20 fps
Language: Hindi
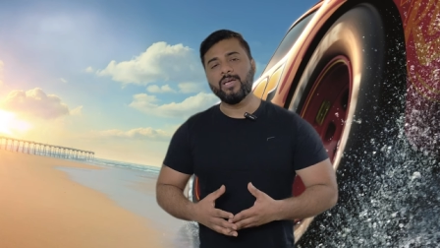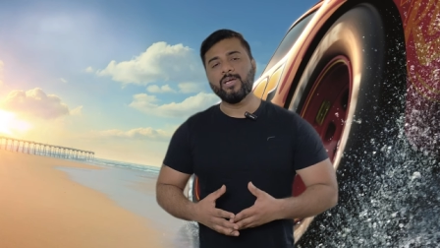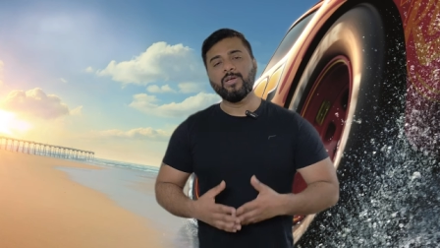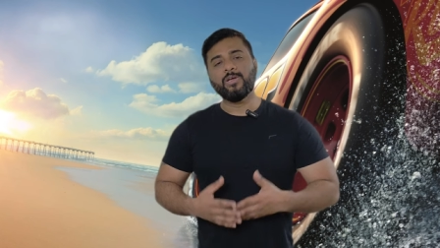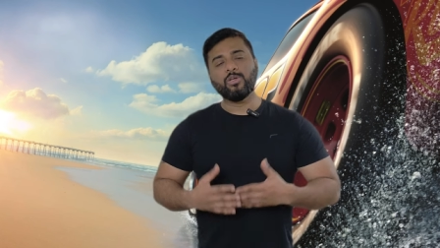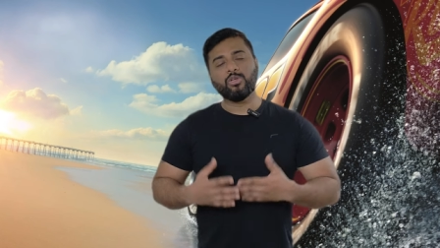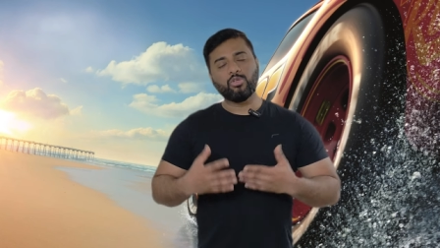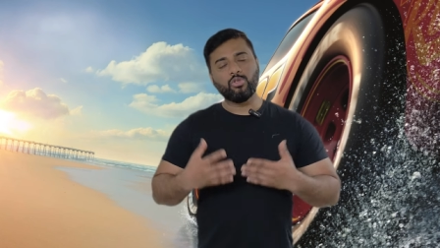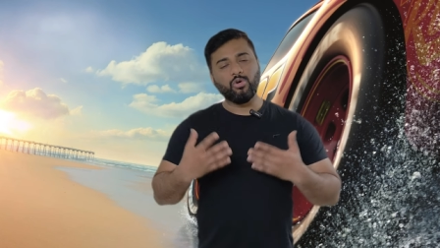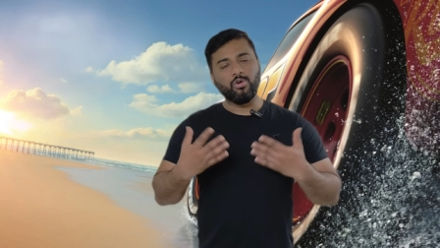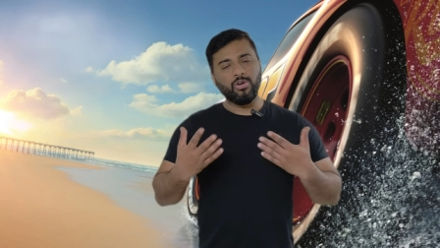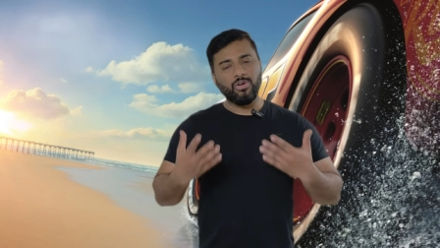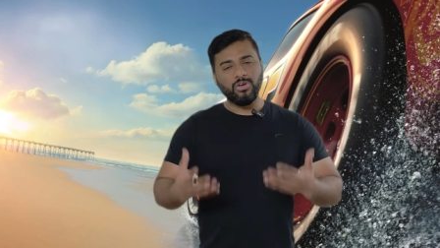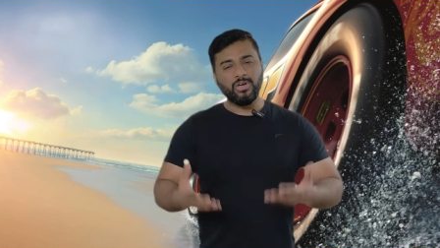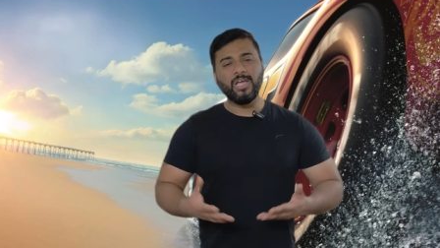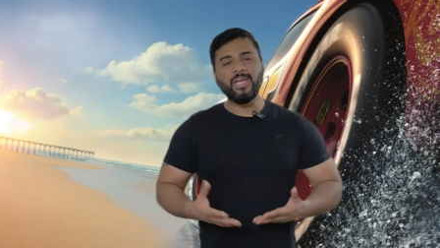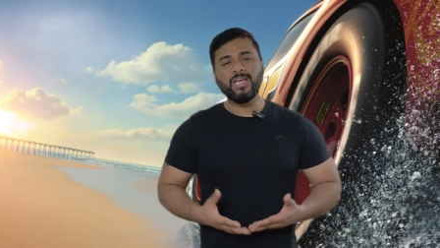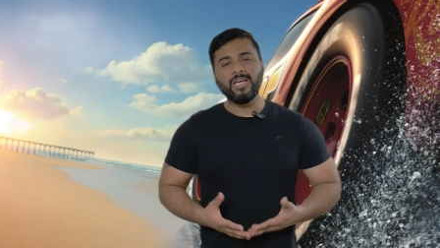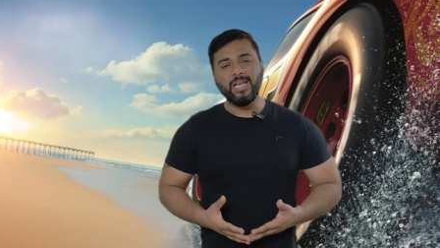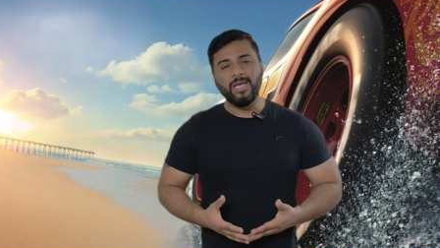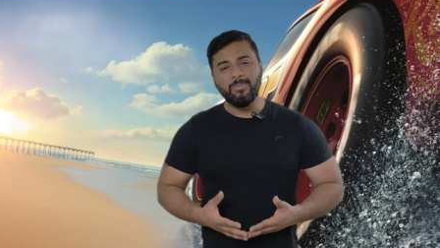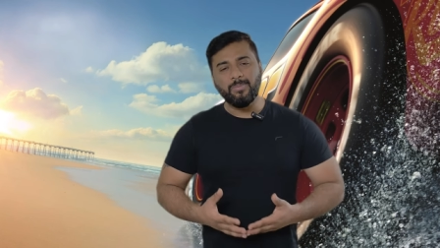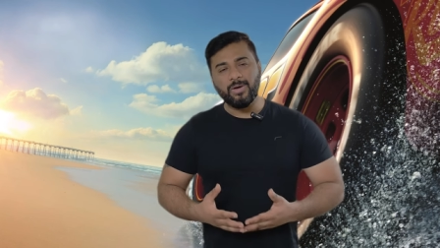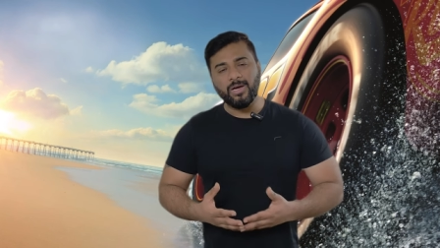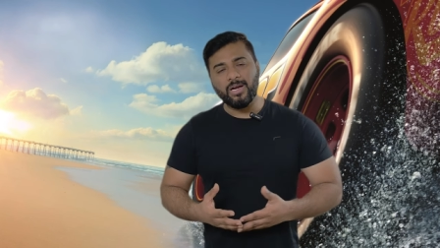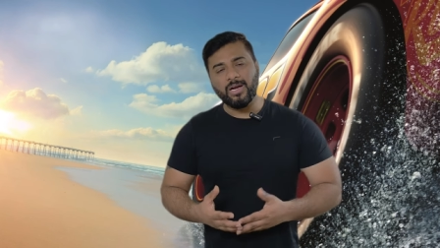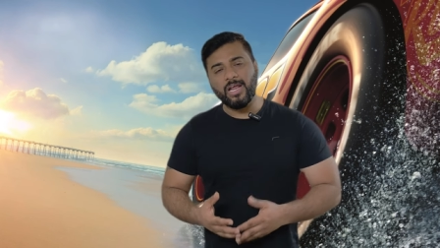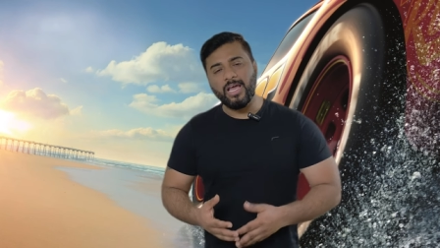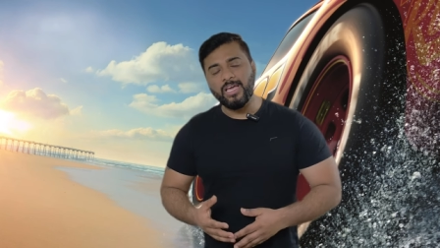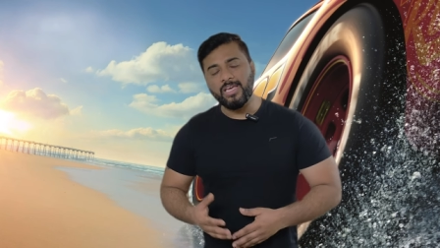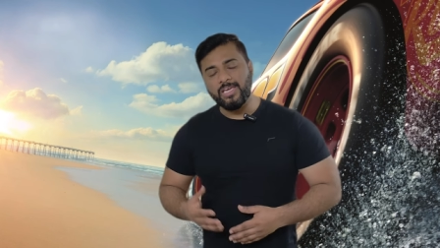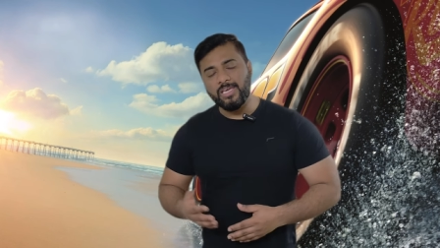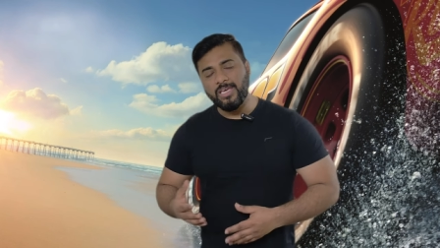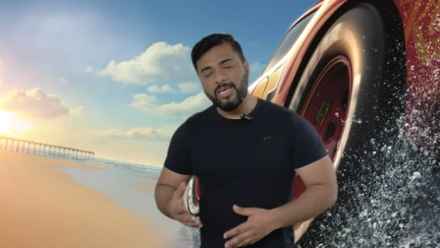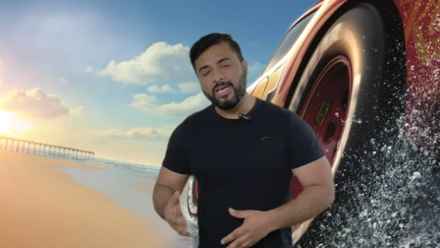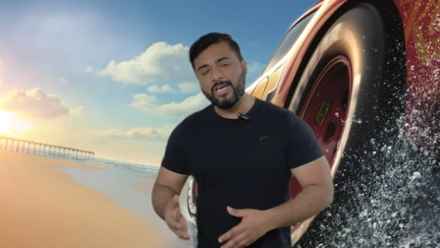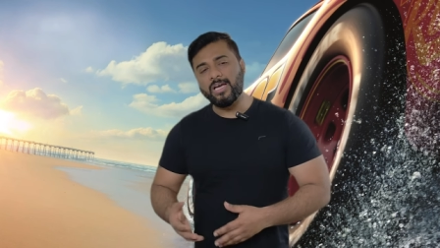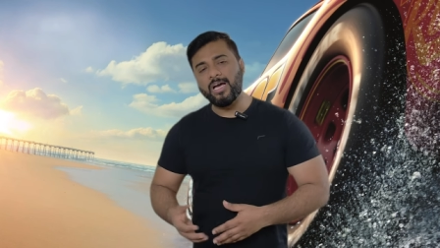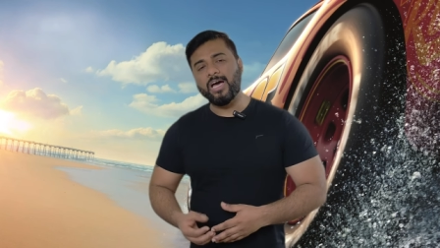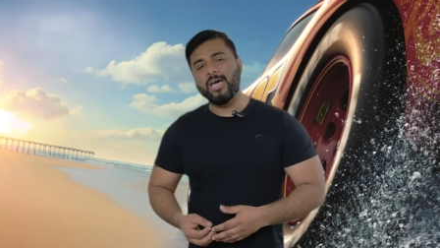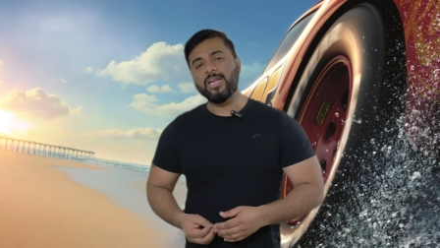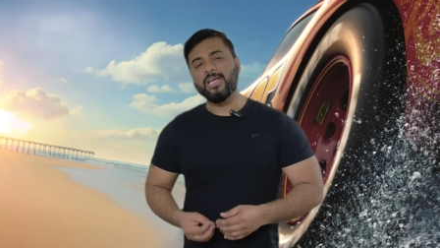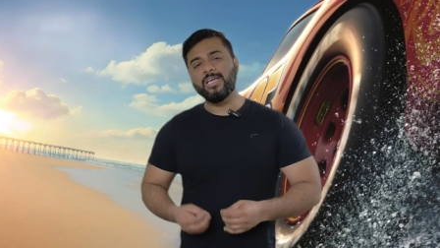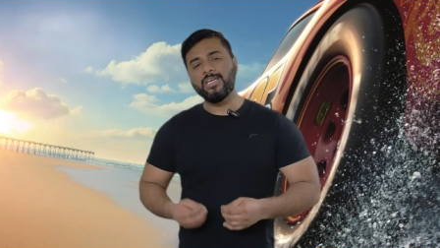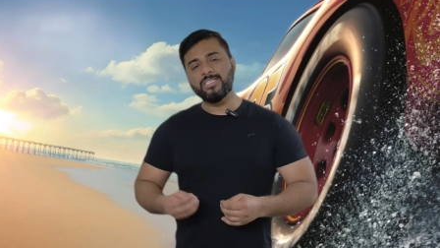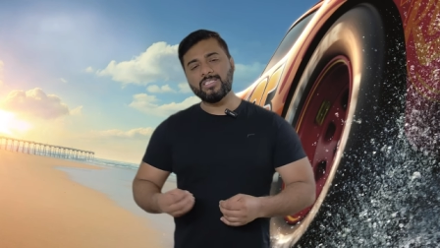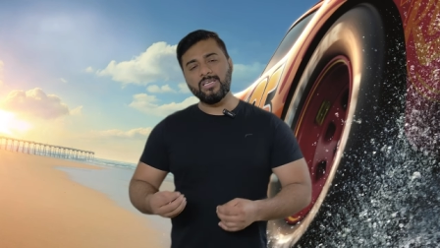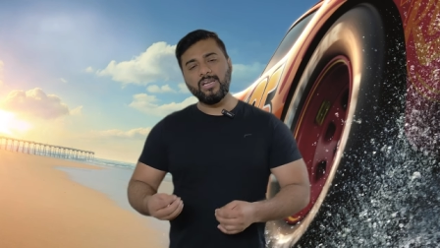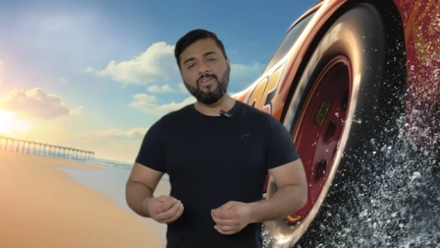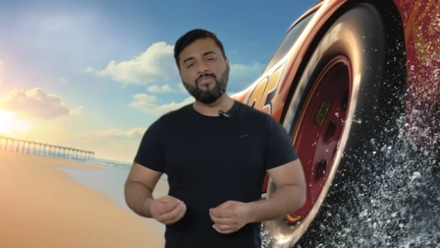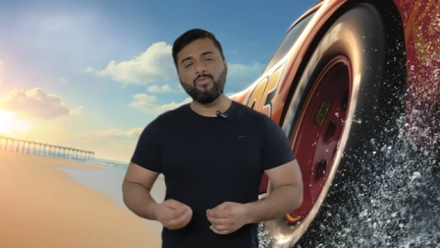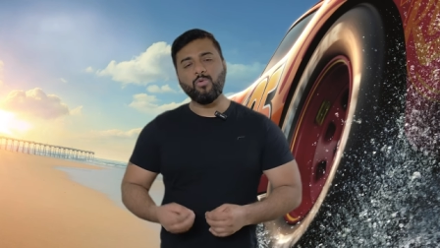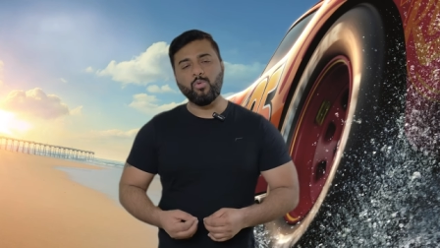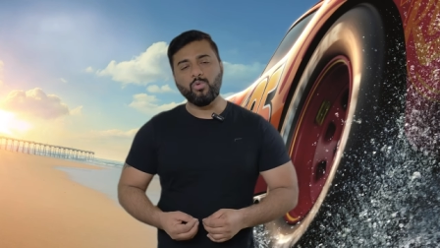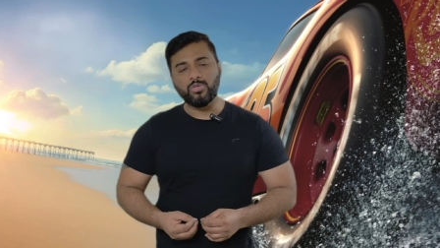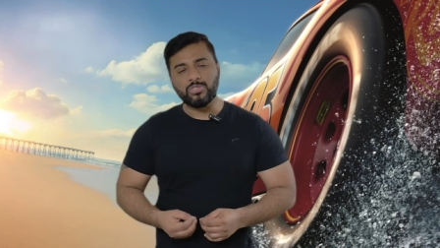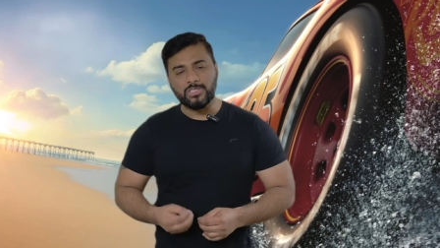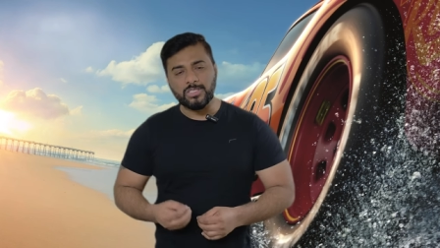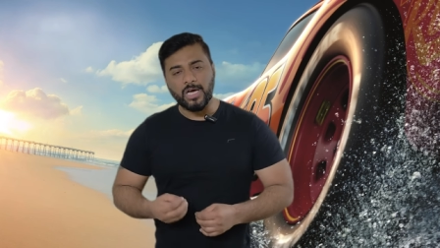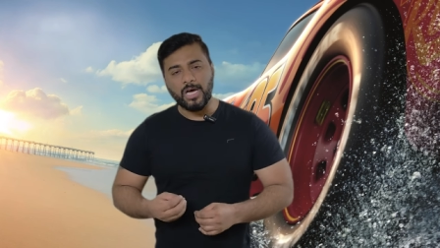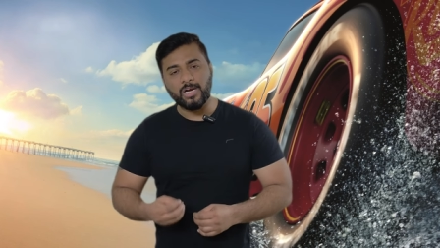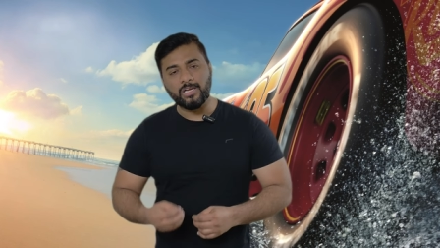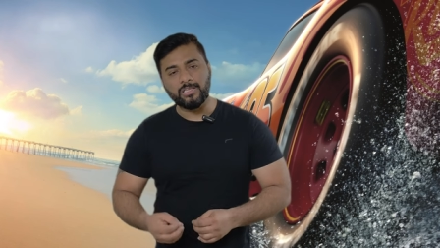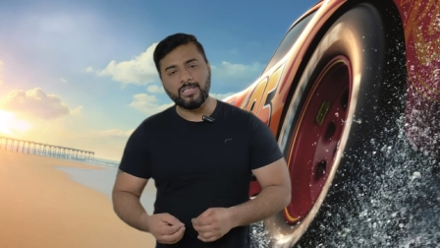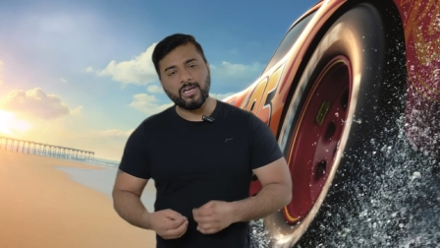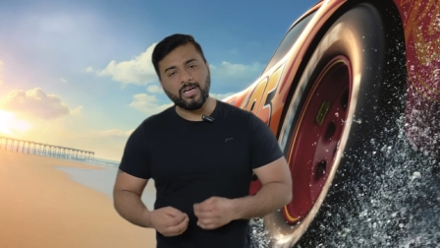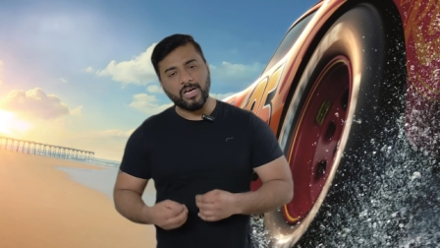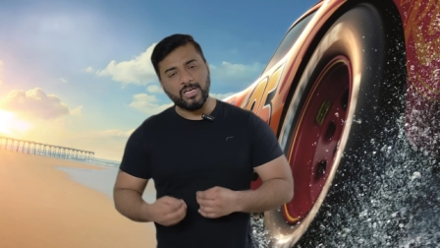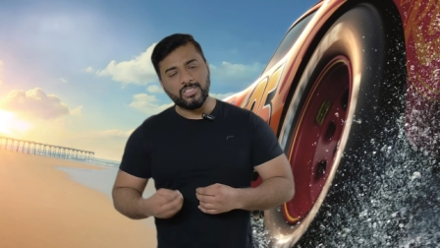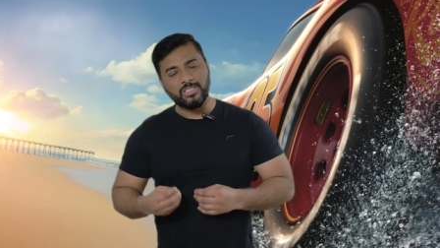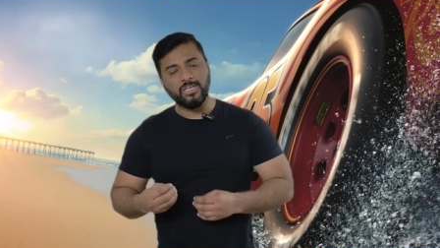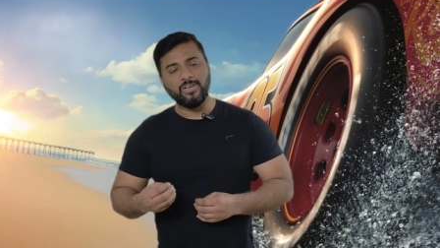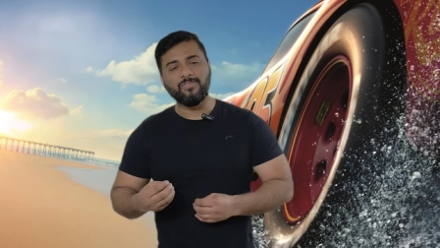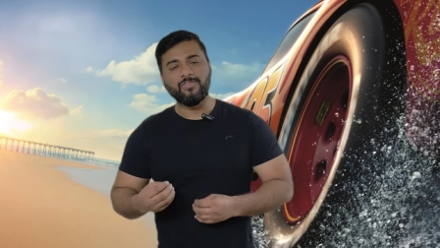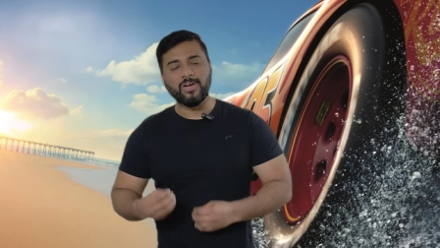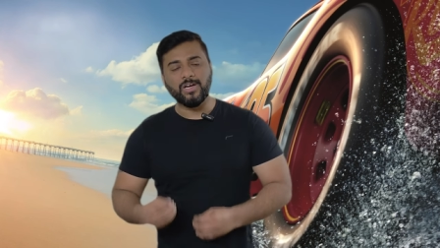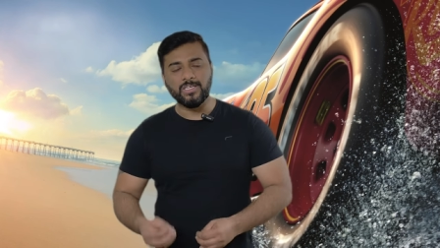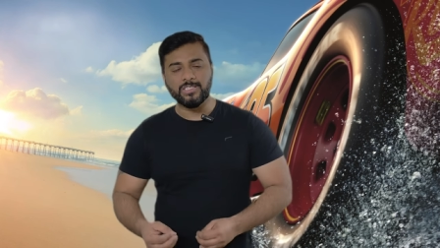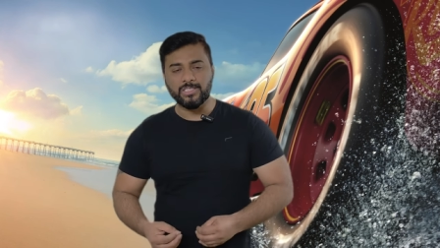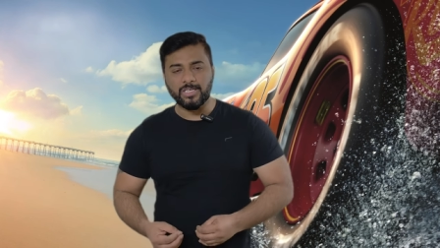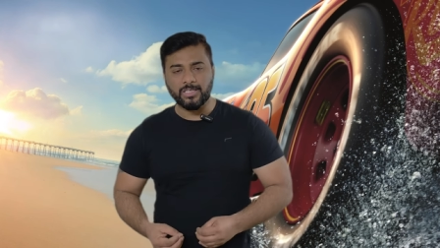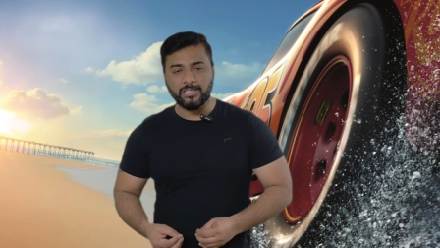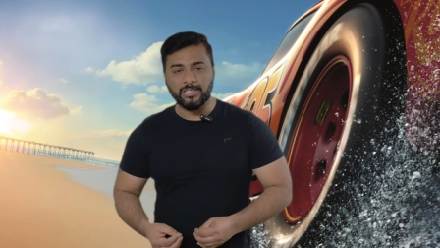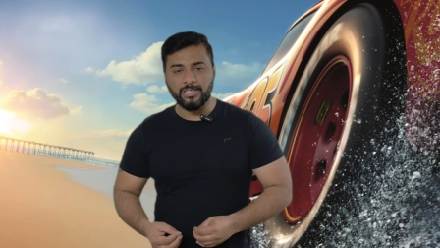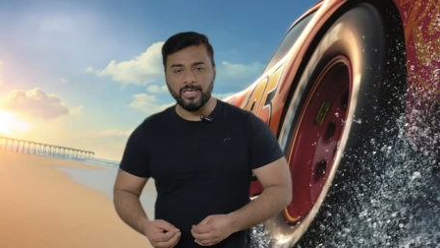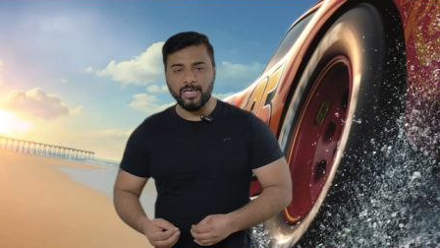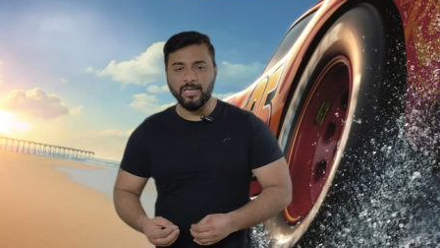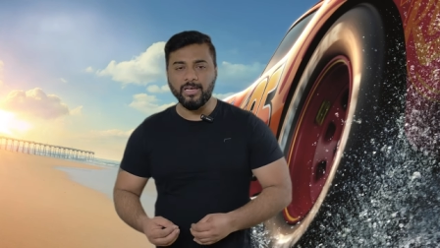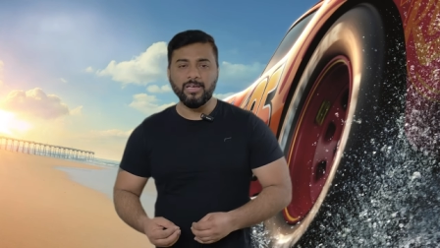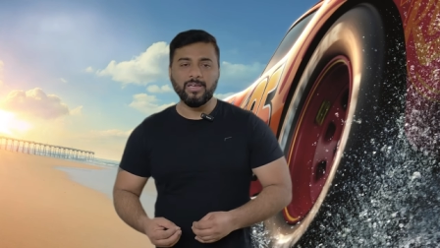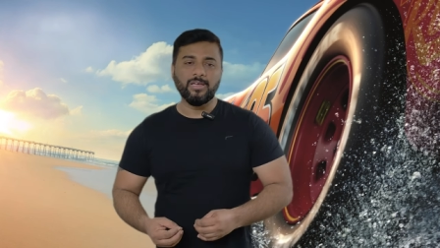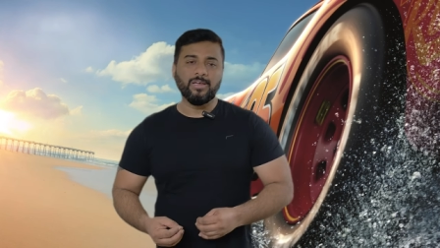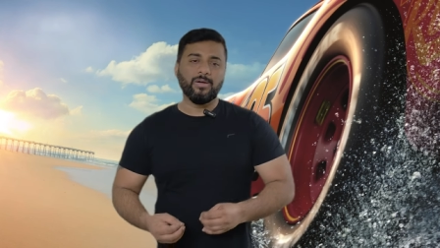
जाए तो हिंडाई क्लेम कर रहा है कि ये कार इजिली फोर स्टार तक अचीव कर सकती है